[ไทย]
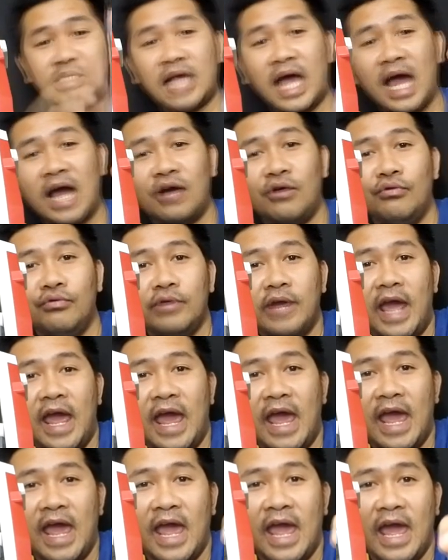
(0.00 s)
สาคูแด
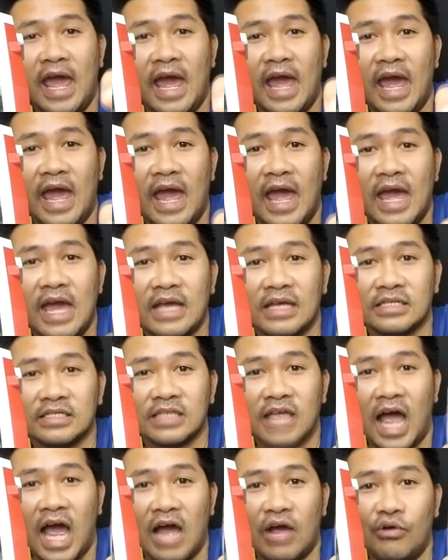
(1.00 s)
ง
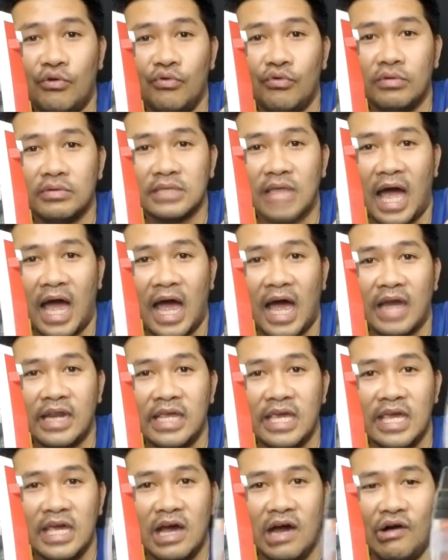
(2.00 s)
สาคูตา
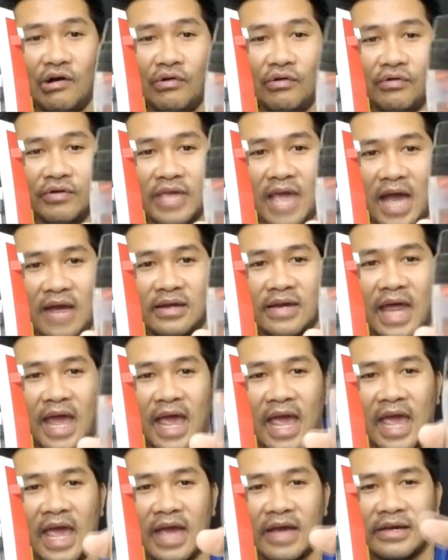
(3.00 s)
เดียว ยักษ์แด
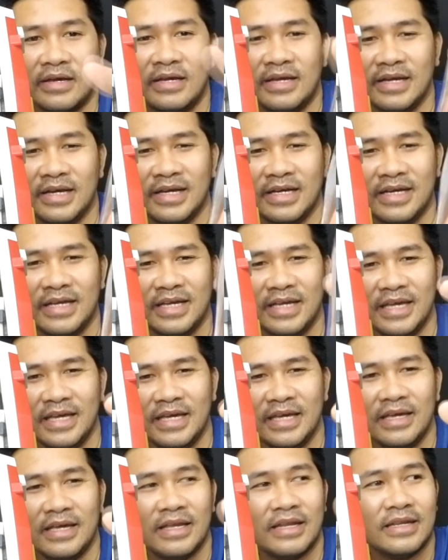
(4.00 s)
ง
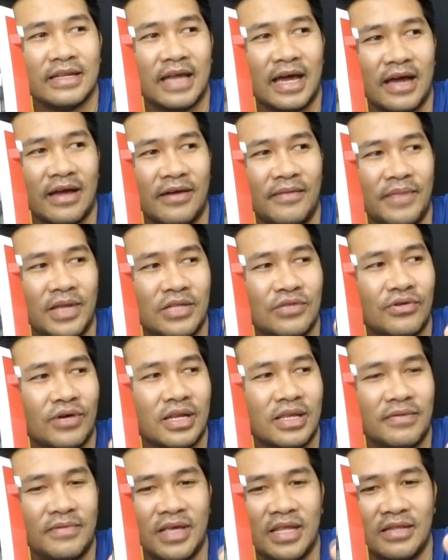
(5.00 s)
นะก็เป็นตัว
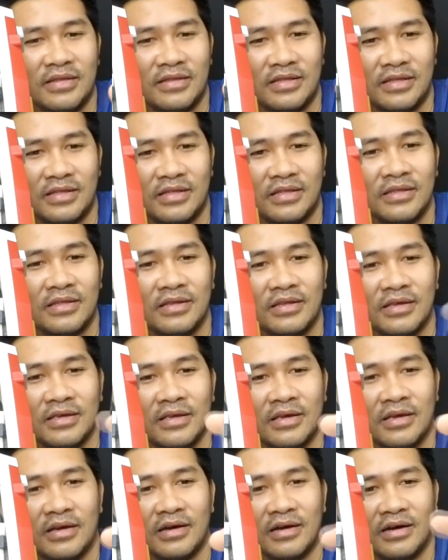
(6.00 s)
ที่เป็น
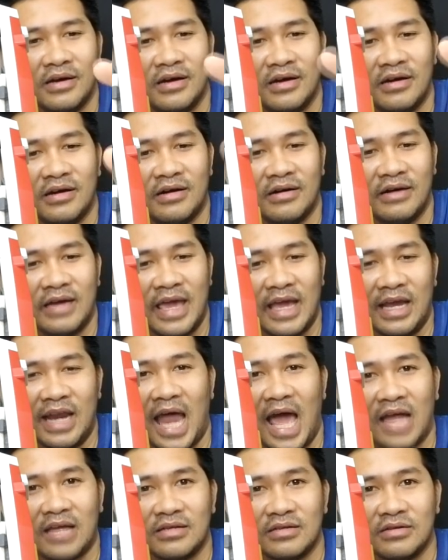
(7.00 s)
เอ่อเอก
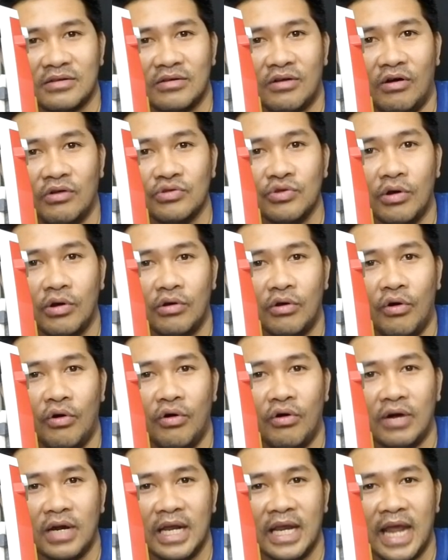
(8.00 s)
ลักษณ์ของตัวโก
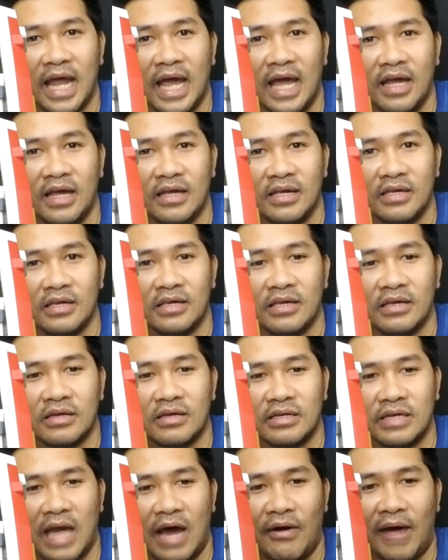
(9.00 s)
งเลยนะ
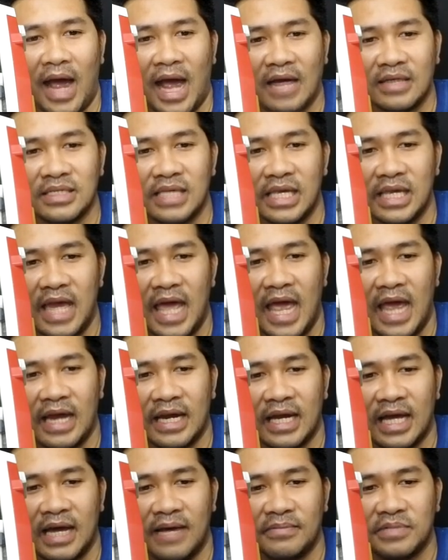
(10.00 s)
ดาวหางสีแดง
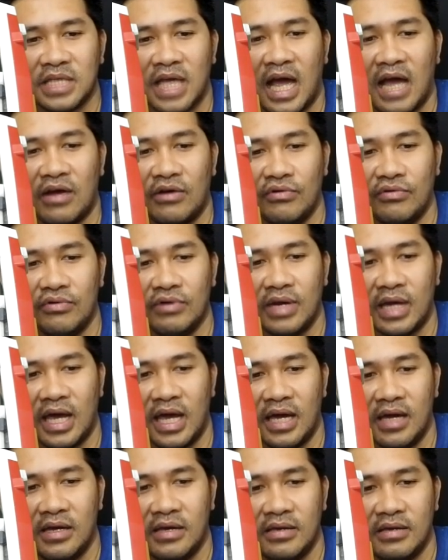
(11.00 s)
นะครับสาคู
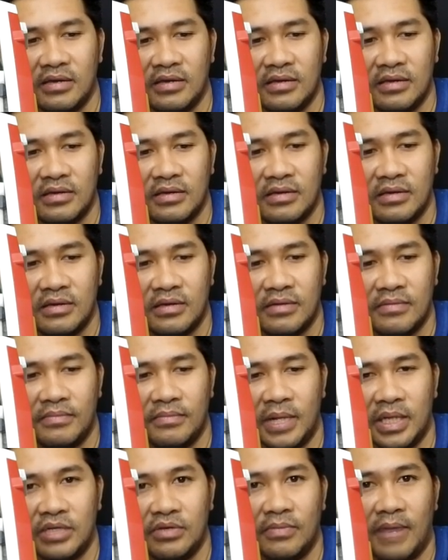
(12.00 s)
นะ
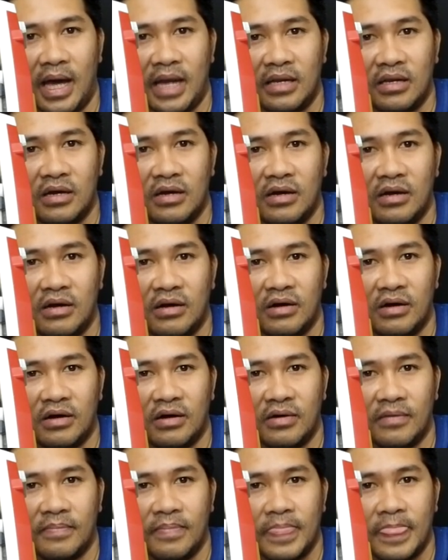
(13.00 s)
ปัจจุบันก็
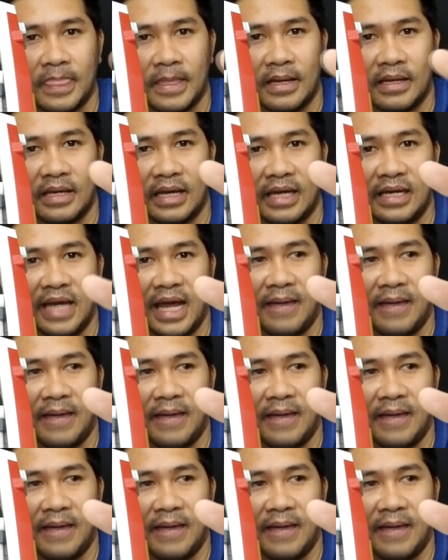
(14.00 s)
กัน